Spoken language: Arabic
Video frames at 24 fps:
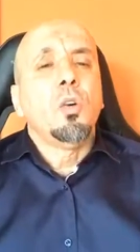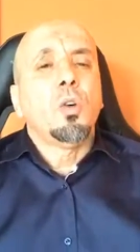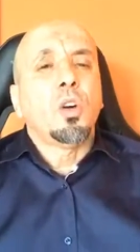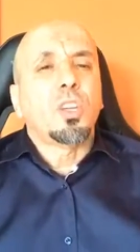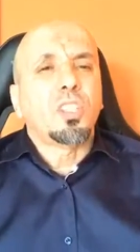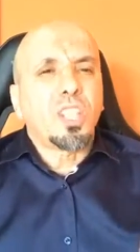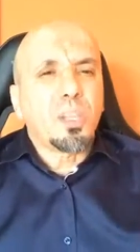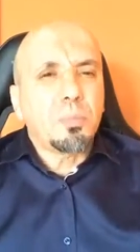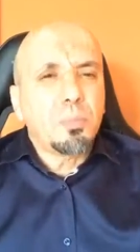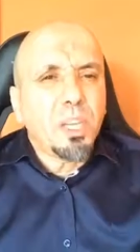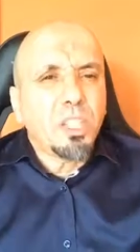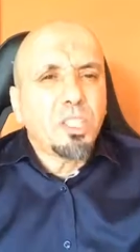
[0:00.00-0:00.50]

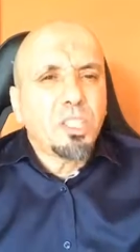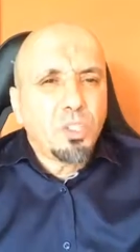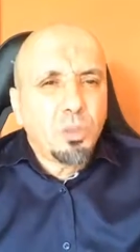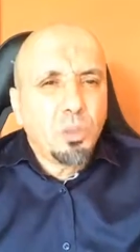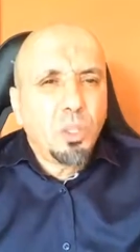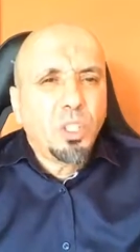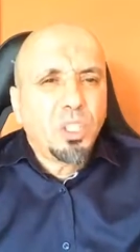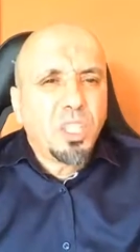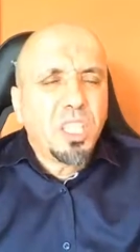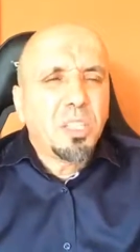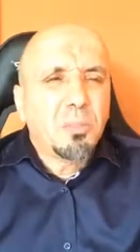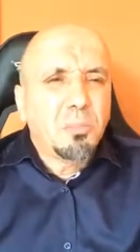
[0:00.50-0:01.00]
وهضر مع شي
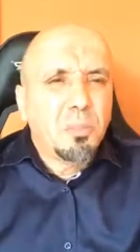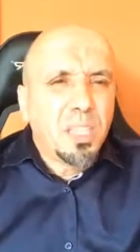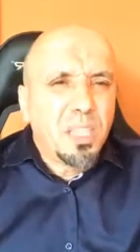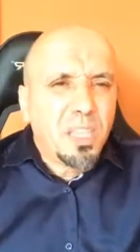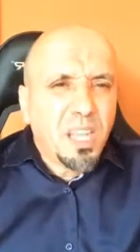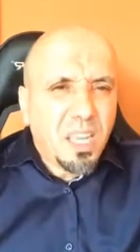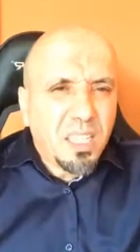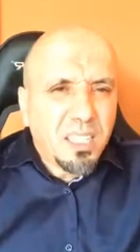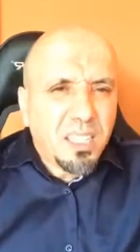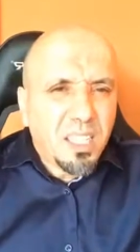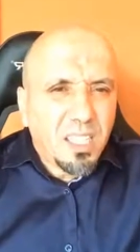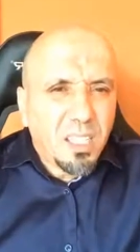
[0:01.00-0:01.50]
وحدين
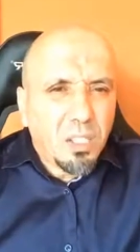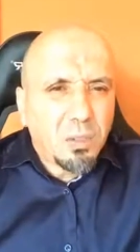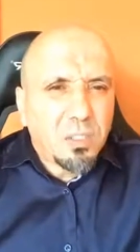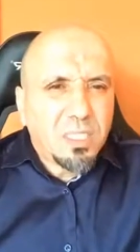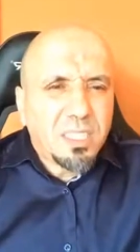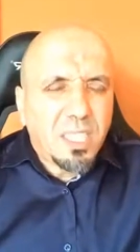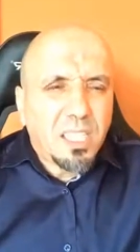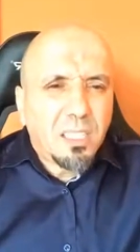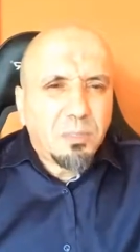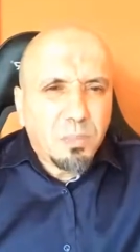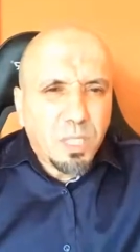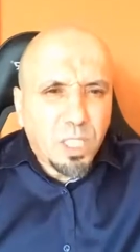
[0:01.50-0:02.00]
من العداله
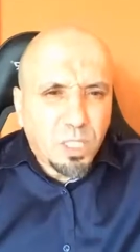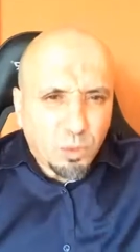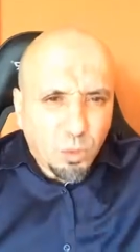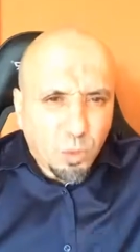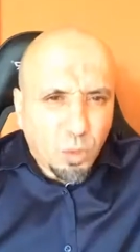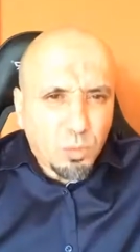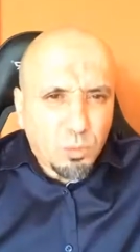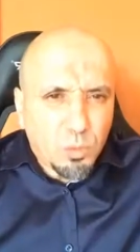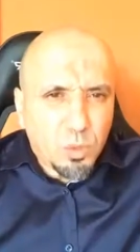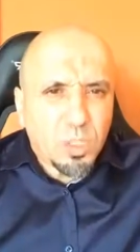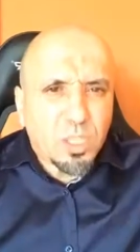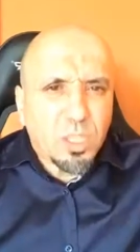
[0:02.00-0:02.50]
والتنميه
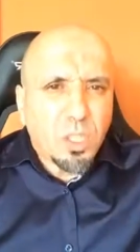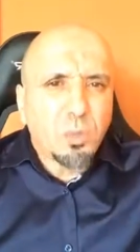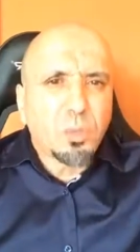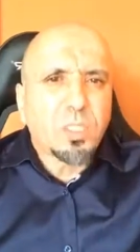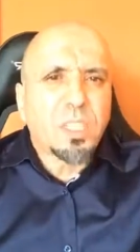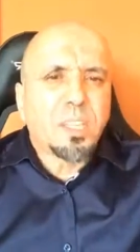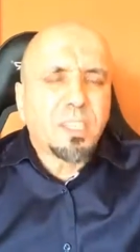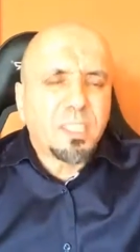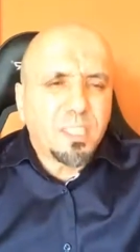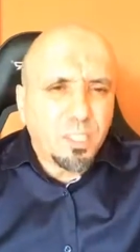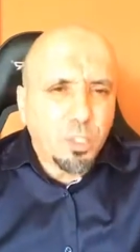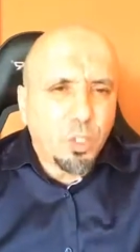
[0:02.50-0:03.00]
دوك
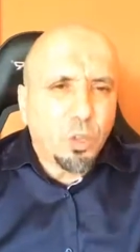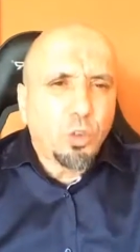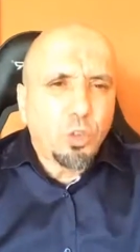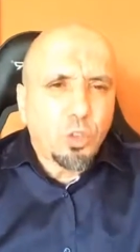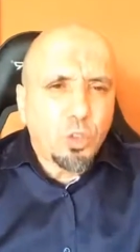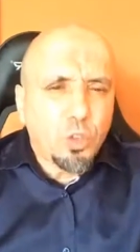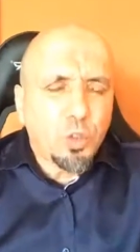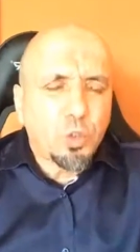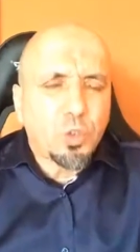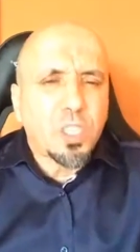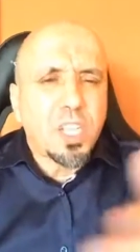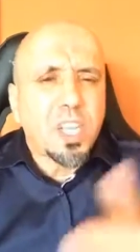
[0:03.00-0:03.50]
المستوزرين
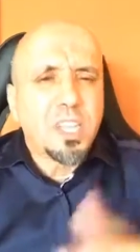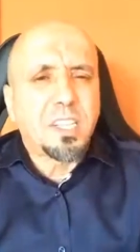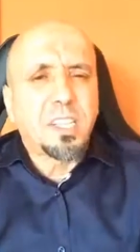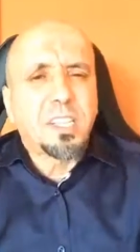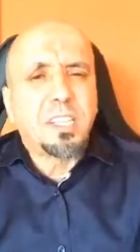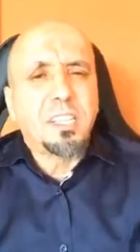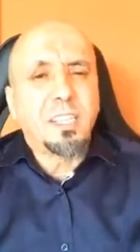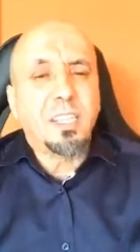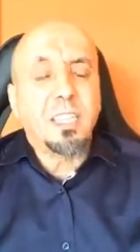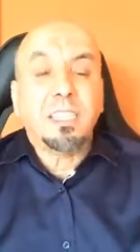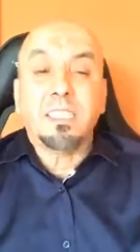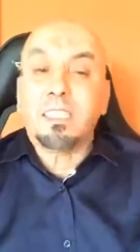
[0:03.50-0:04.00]
يخرجوا
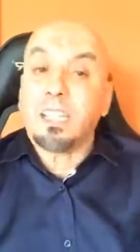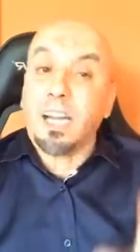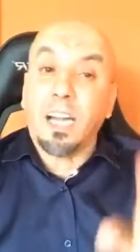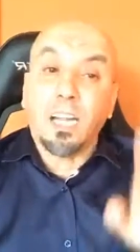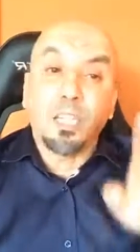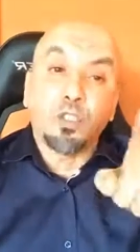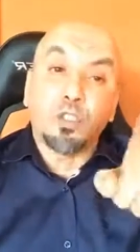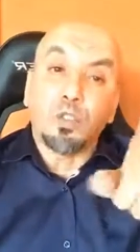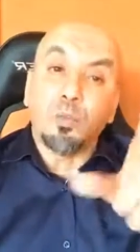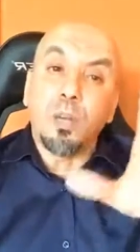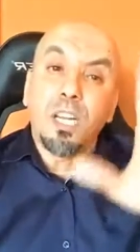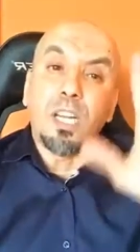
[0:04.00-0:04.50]
تاني حيت
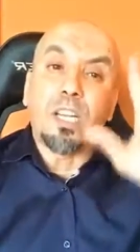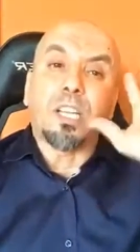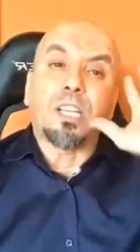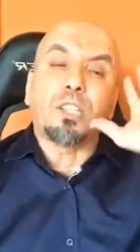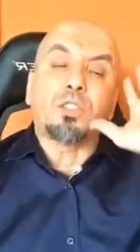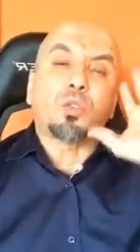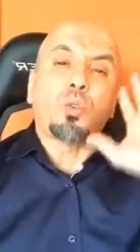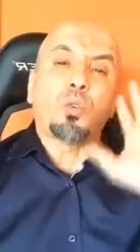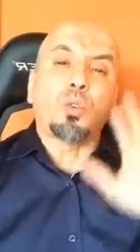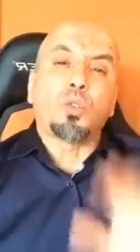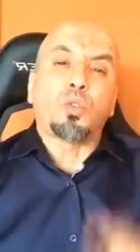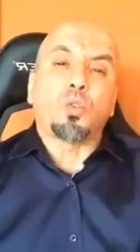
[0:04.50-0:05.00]
راه نتوما اللي
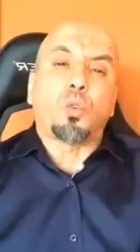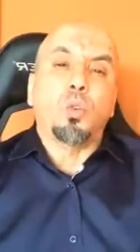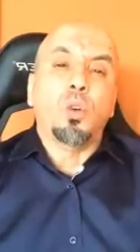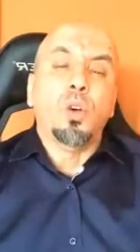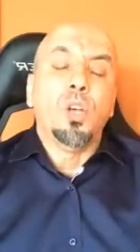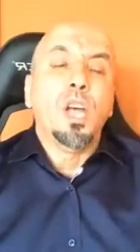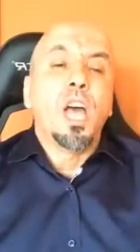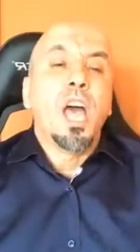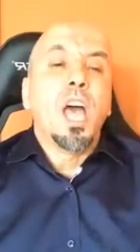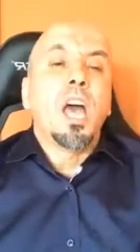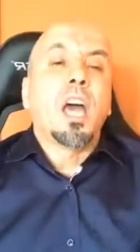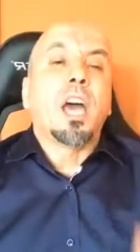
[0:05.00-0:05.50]
كتخرجوا
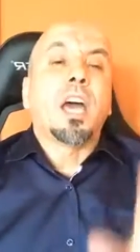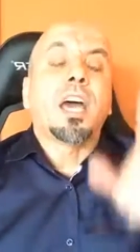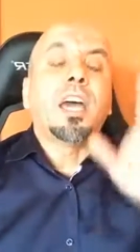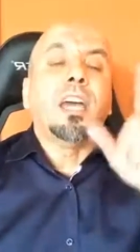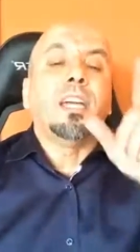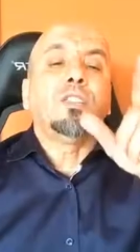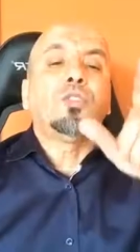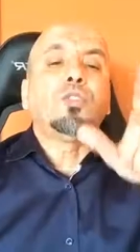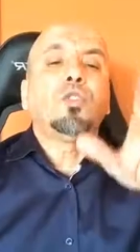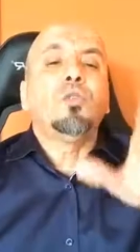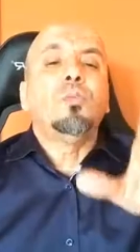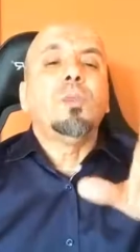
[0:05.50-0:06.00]

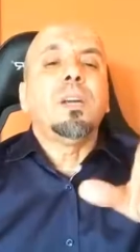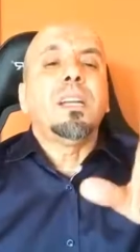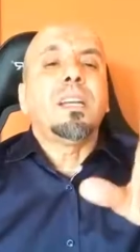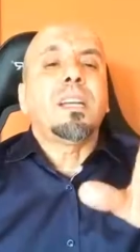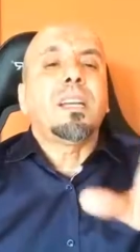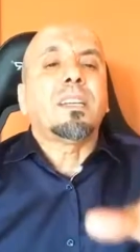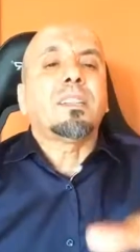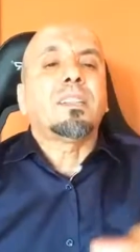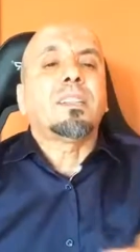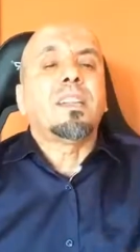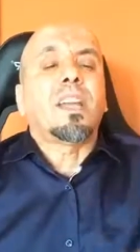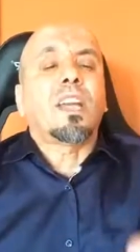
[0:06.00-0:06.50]
غير نتوما
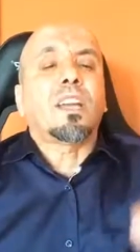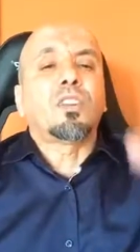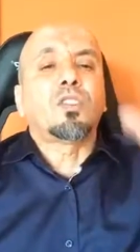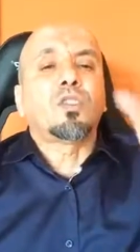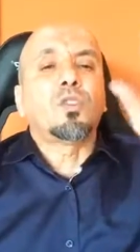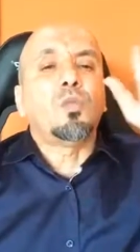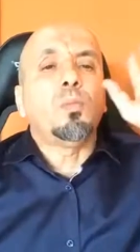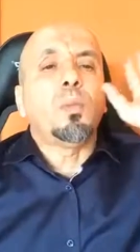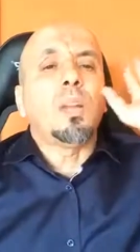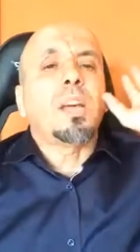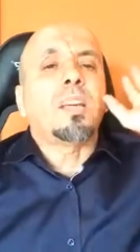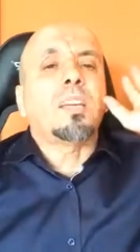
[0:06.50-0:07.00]
اللي
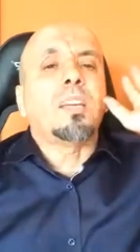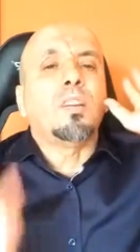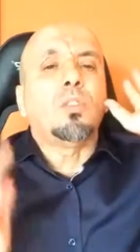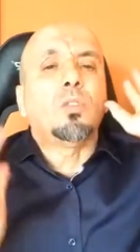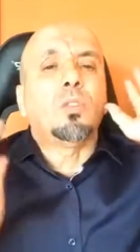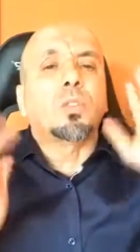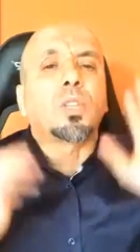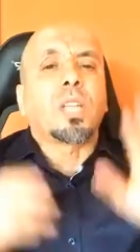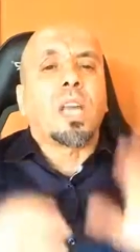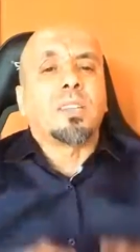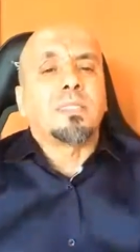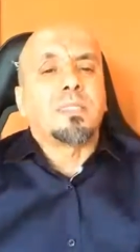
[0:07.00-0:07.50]
كتنقزوا بلا
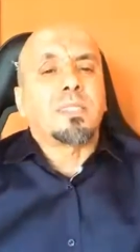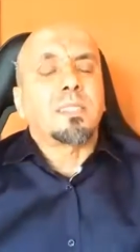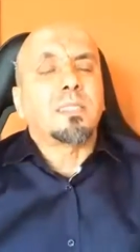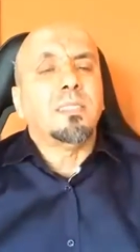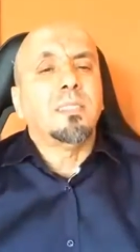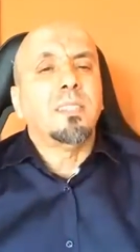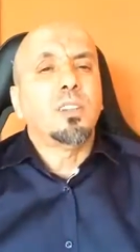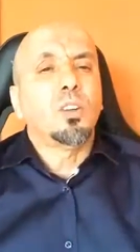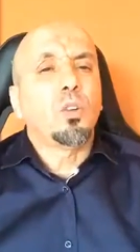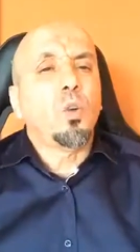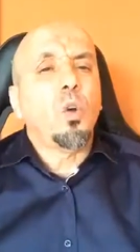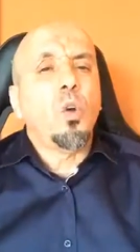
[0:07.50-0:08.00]
كيلوطات
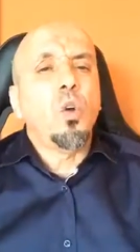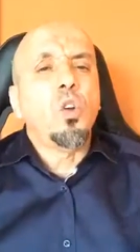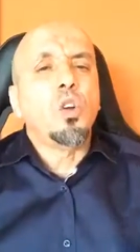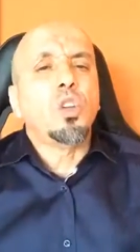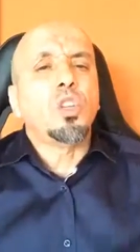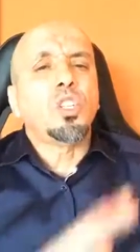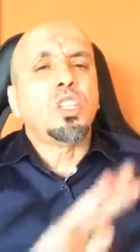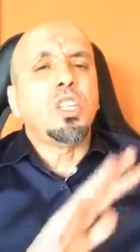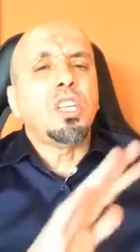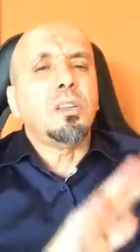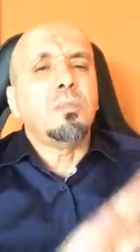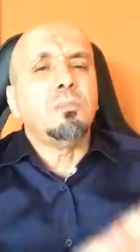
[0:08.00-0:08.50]

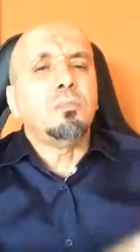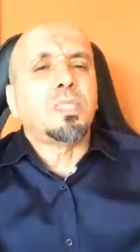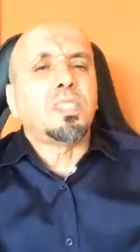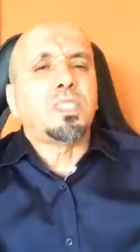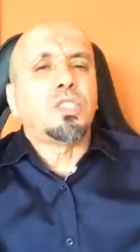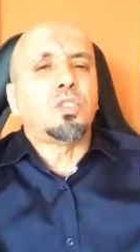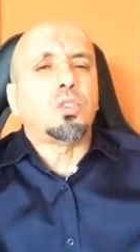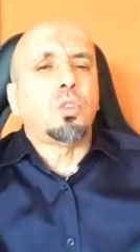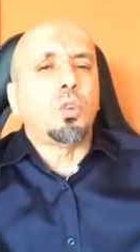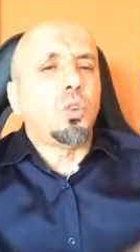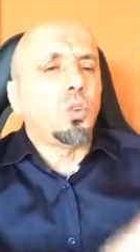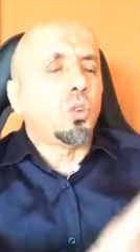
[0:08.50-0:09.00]
كل شيء
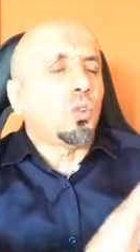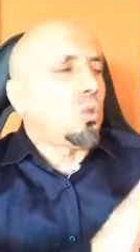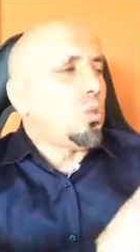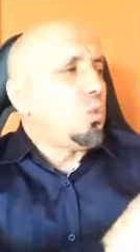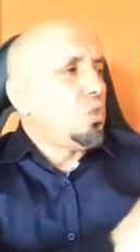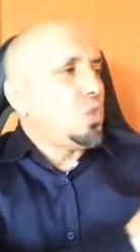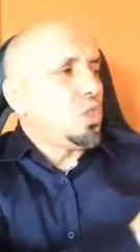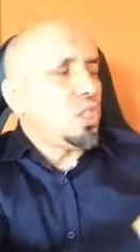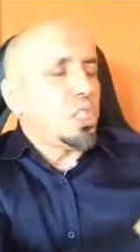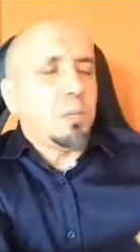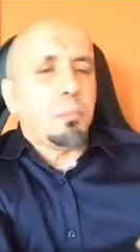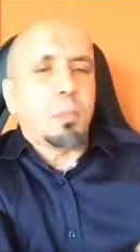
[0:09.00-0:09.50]
مستور
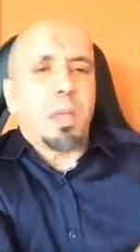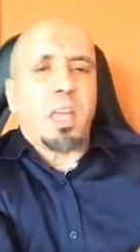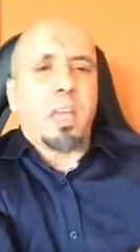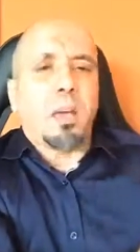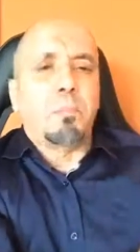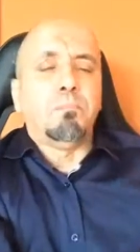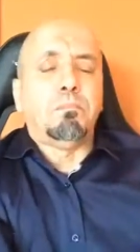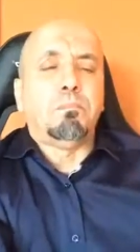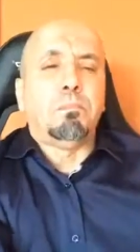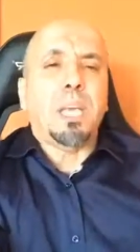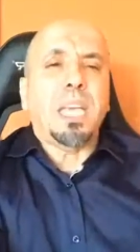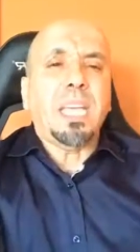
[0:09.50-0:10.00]
كل شيء
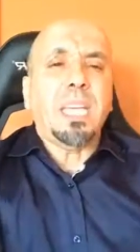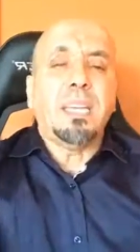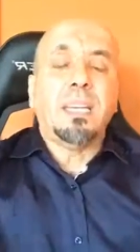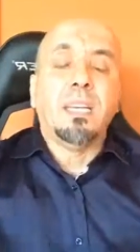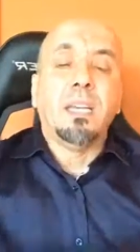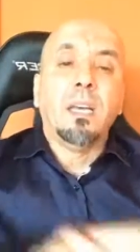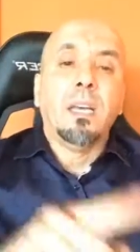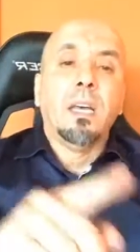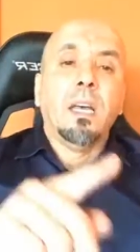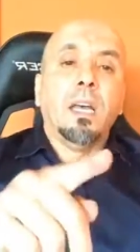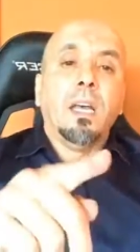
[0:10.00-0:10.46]
مخبي